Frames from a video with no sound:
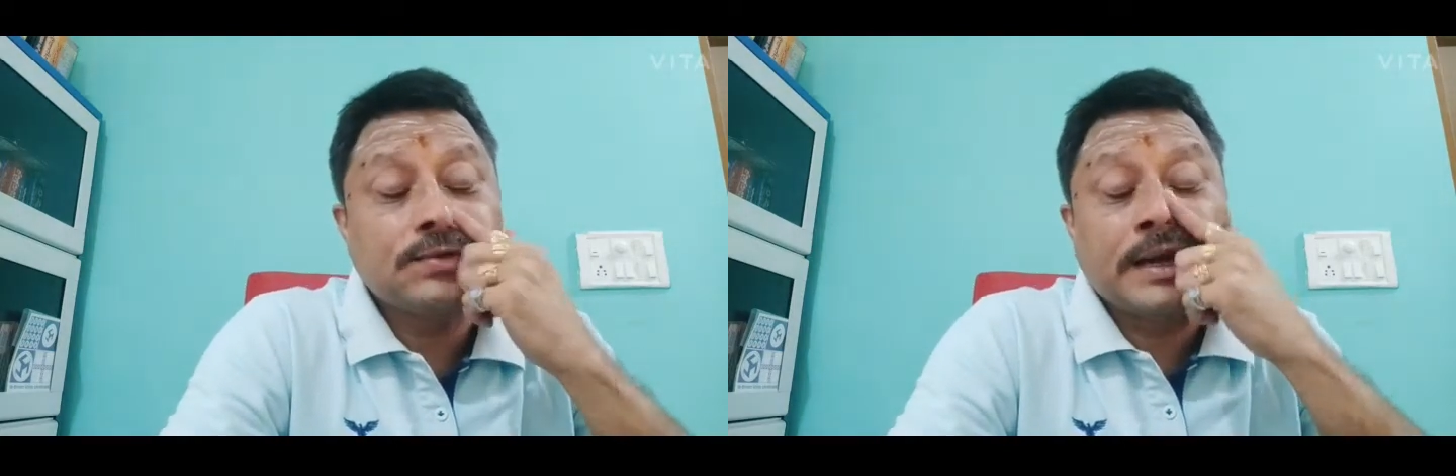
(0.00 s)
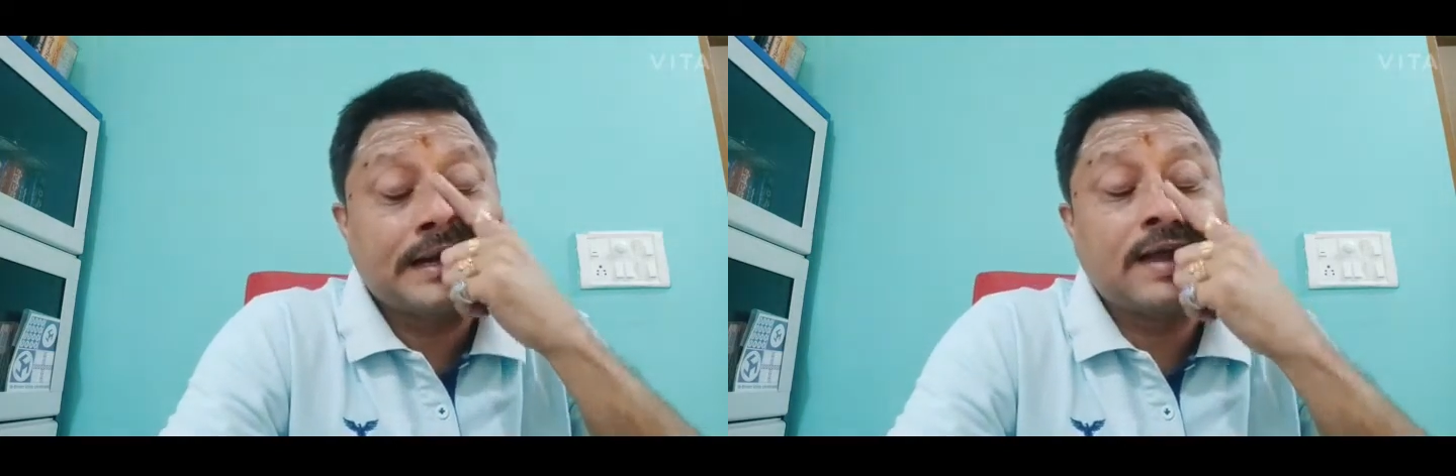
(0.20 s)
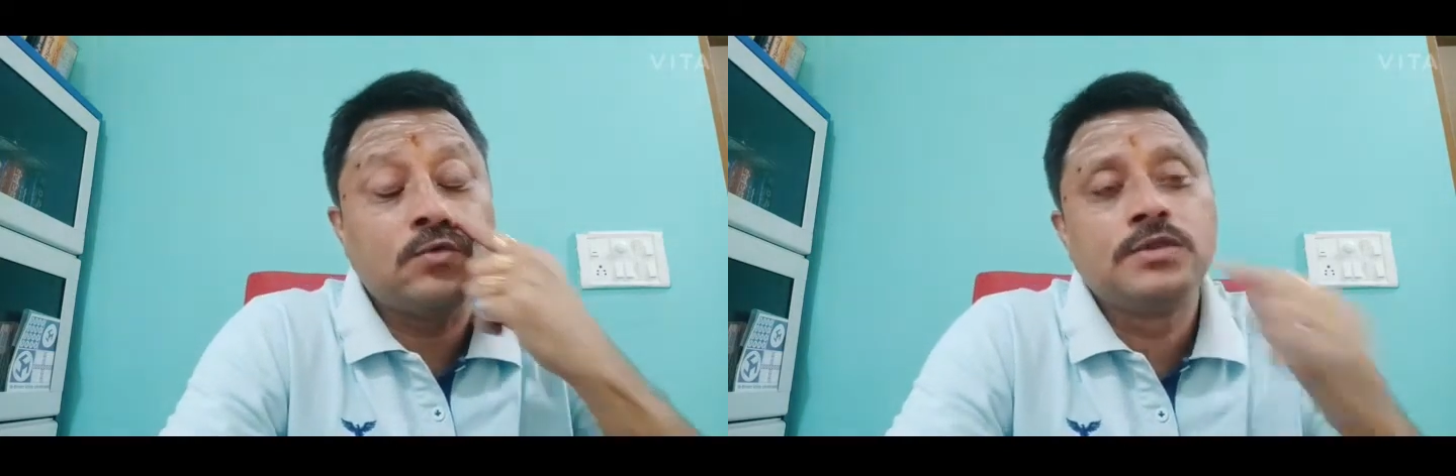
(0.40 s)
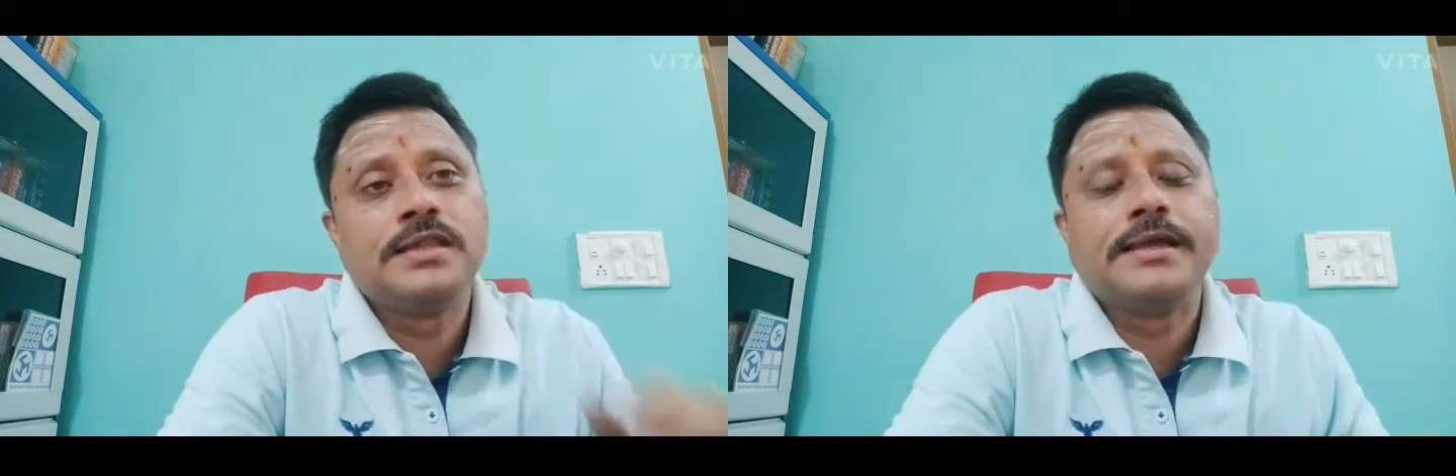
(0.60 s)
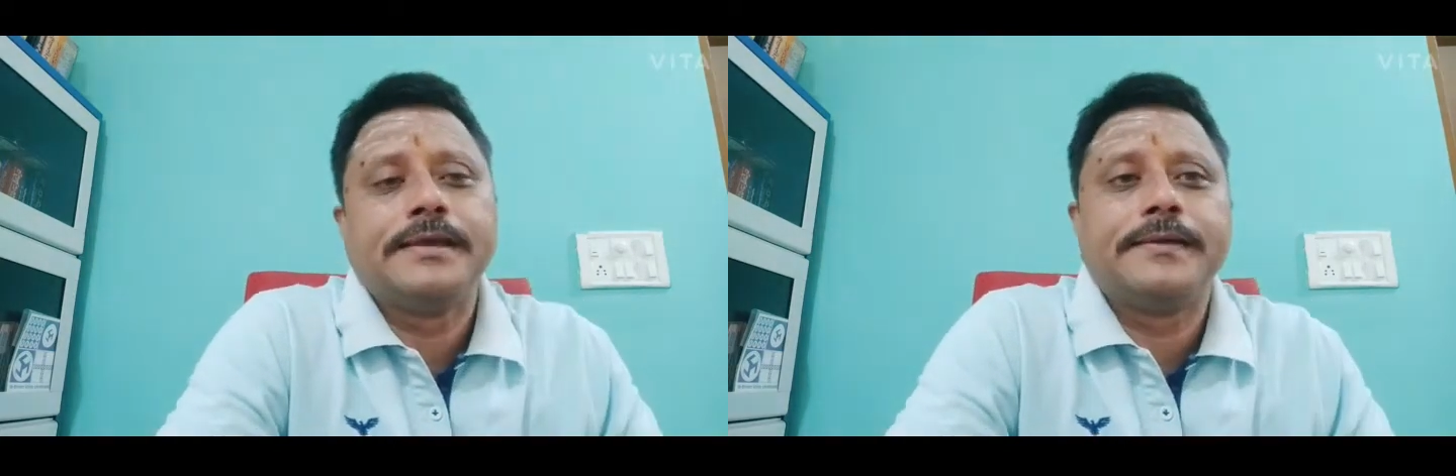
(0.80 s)
ఎట్లా
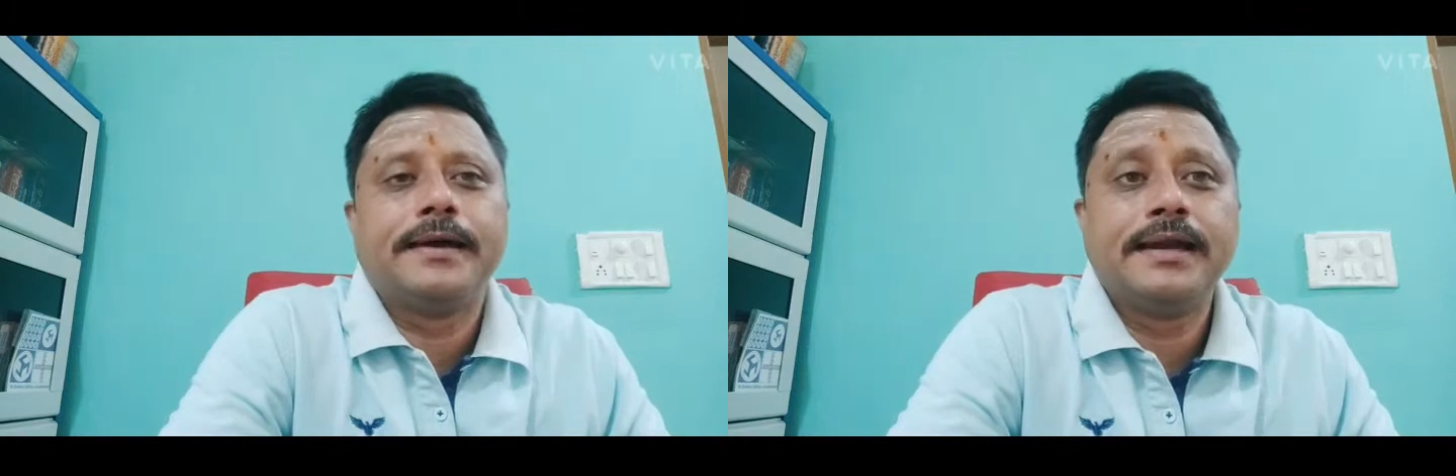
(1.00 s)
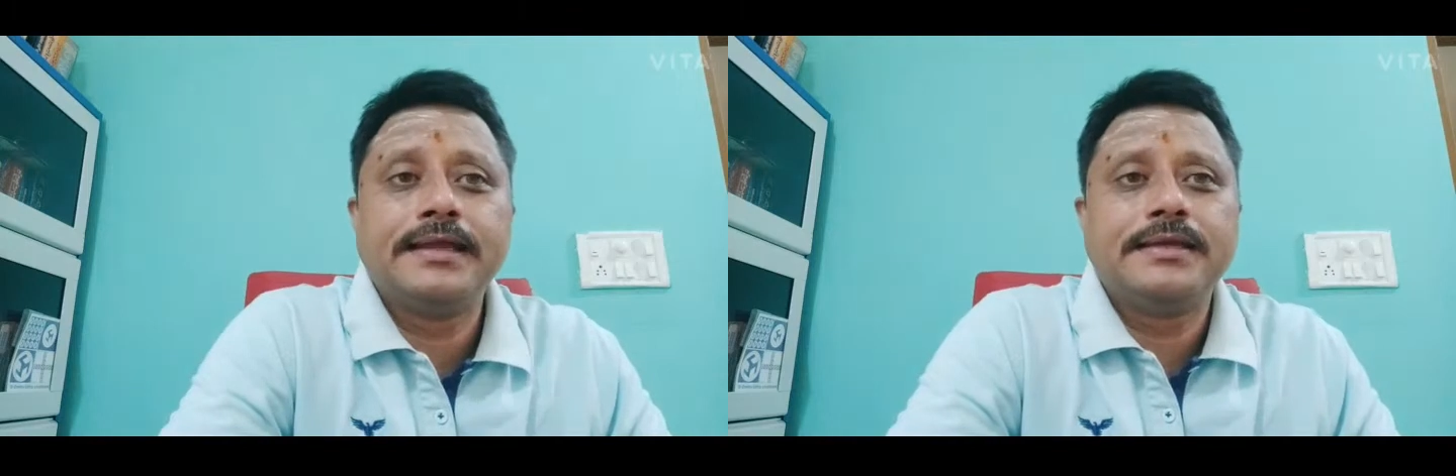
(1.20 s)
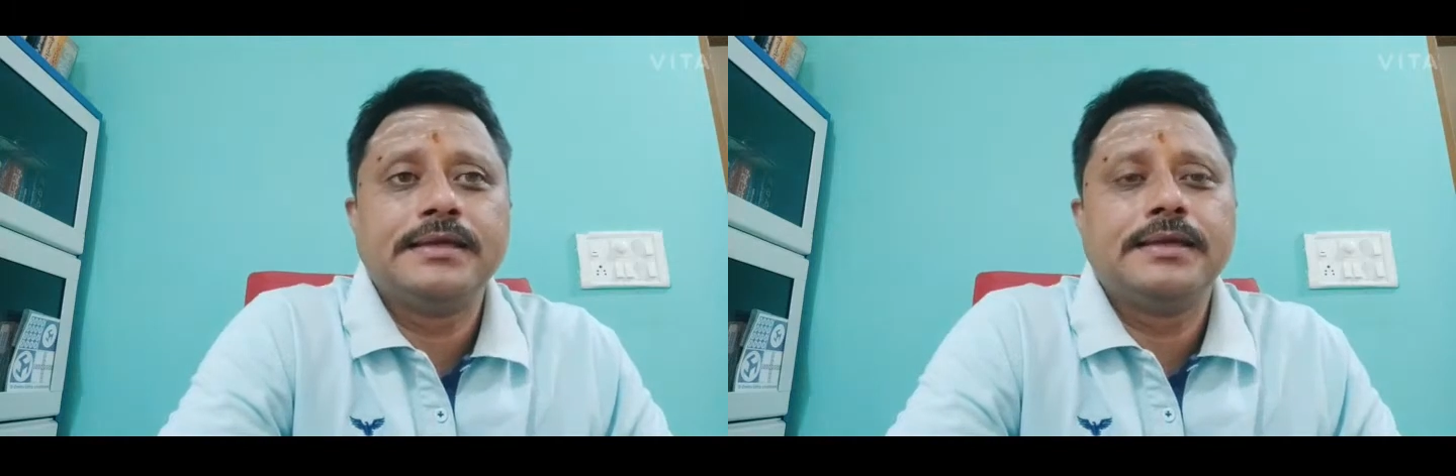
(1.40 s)
ఉంది అనేది